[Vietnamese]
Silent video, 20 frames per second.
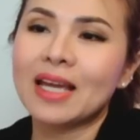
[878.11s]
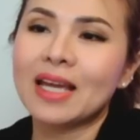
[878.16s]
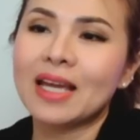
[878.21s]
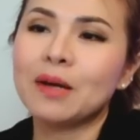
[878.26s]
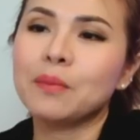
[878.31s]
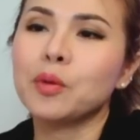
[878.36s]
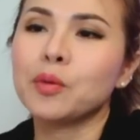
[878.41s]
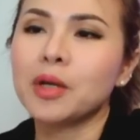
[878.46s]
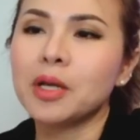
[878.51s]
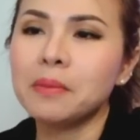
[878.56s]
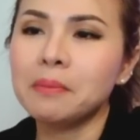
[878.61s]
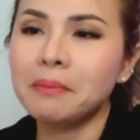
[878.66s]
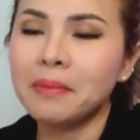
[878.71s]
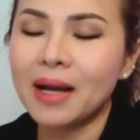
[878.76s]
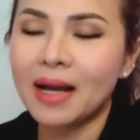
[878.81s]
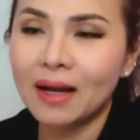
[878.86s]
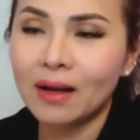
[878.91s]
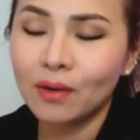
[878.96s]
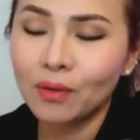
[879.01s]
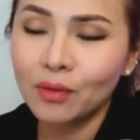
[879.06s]
Theo một cái
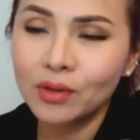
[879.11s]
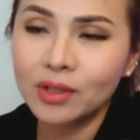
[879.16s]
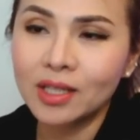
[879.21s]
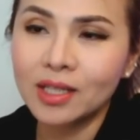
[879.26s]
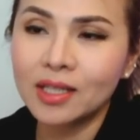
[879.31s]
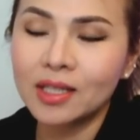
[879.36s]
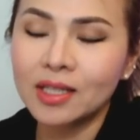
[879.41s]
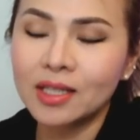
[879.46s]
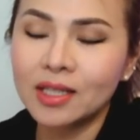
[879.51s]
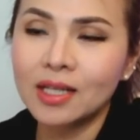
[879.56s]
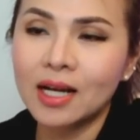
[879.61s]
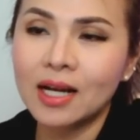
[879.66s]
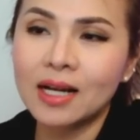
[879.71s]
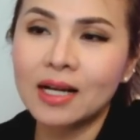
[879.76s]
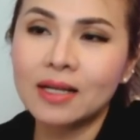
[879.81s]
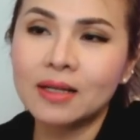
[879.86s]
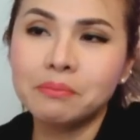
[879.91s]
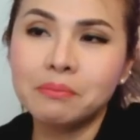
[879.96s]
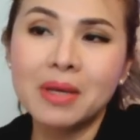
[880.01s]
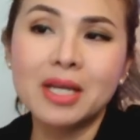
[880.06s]
báo ghi
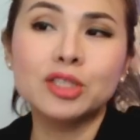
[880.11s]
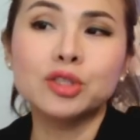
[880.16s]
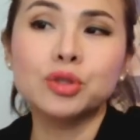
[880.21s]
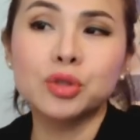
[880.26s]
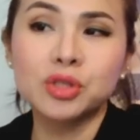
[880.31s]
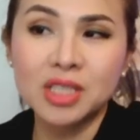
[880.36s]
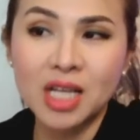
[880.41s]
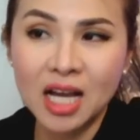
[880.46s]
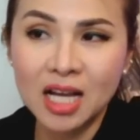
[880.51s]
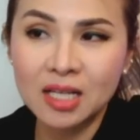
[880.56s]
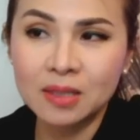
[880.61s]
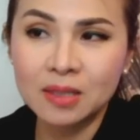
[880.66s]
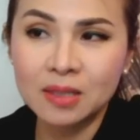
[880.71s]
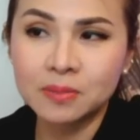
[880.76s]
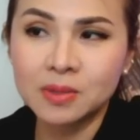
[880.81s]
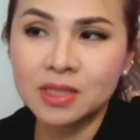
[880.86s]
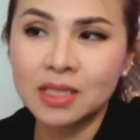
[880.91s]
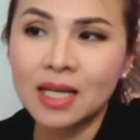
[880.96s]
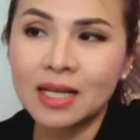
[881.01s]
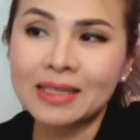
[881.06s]
uh, Metro
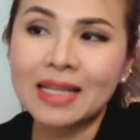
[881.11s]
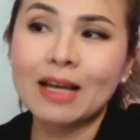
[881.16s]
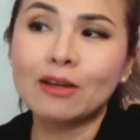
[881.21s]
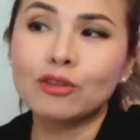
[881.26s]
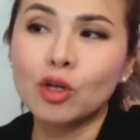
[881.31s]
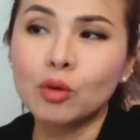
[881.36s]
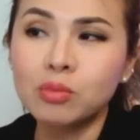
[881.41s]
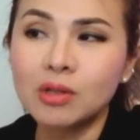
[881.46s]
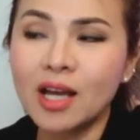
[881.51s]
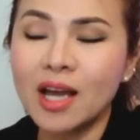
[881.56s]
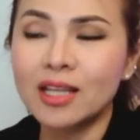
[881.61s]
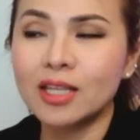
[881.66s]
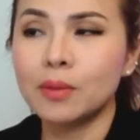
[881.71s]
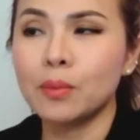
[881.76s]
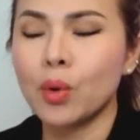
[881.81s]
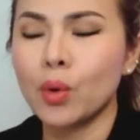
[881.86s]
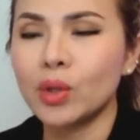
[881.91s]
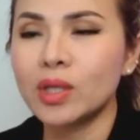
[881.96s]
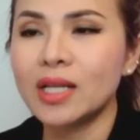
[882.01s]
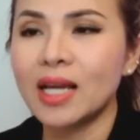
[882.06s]
Times, theo thống kê thì
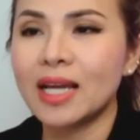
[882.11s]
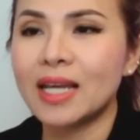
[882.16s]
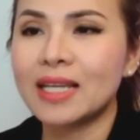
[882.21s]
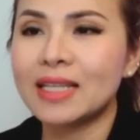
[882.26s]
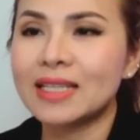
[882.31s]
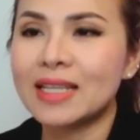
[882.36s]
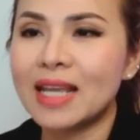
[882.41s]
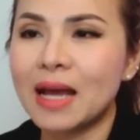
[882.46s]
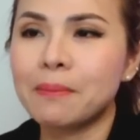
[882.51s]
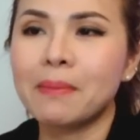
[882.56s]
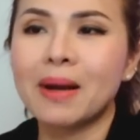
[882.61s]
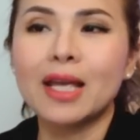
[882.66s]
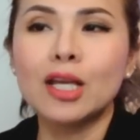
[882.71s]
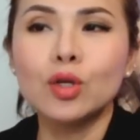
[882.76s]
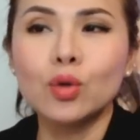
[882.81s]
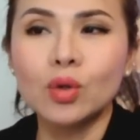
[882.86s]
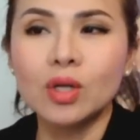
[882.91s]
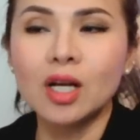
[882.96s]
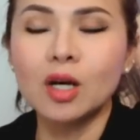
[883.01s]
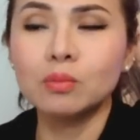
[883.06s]
mỗi ngày nhà
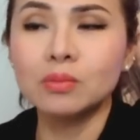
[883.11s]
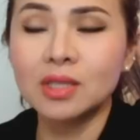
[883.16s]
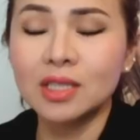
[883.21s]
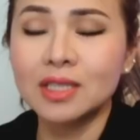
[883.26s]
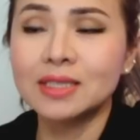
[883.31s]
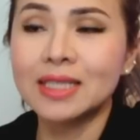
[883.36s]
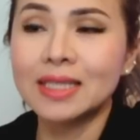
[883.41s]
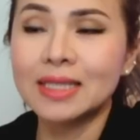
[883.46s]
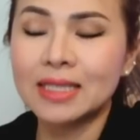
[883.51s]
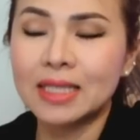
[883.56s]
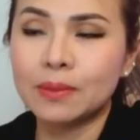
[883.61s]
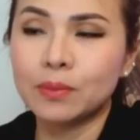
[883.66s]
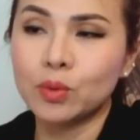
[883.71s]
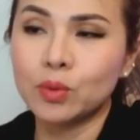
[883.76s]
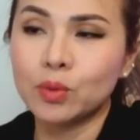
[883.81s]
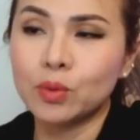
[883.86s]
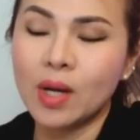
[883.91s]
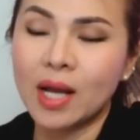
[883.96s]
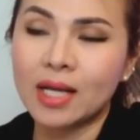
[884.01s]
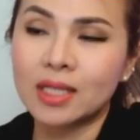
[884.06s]
máy của công ty trách nhiệm
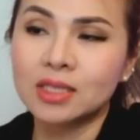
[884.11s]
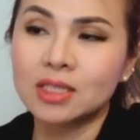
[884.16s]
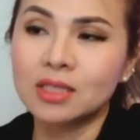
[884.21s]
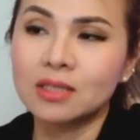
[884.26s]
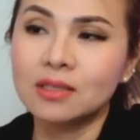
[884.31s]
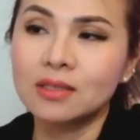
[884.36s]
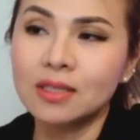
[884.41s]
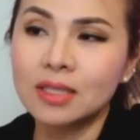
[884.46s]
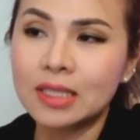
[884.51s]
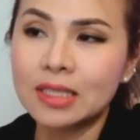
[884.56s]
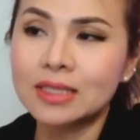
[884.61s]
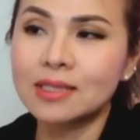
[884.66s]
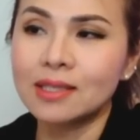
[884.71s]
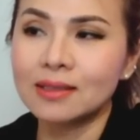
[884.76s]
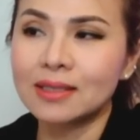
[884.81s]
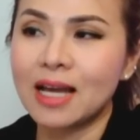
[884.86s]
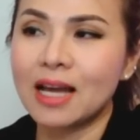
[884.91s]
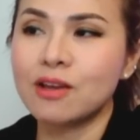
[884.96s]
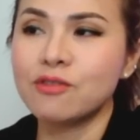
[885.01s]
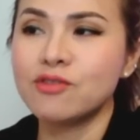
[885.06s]
hữu hạn xử lý
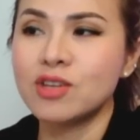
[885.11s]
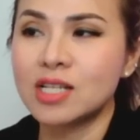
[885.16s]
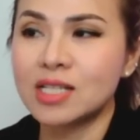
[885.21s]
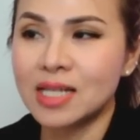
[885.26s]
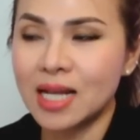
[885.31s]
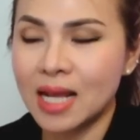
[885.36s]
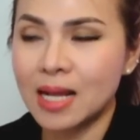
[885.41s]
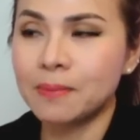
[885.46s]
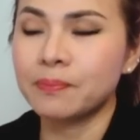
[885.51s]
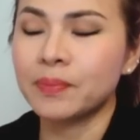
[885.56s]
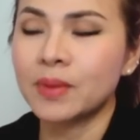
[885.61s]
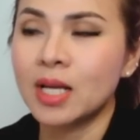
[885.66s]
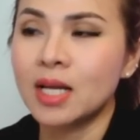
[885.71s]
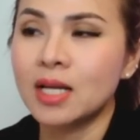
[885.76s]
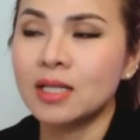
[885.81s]
chất thải Việt Nam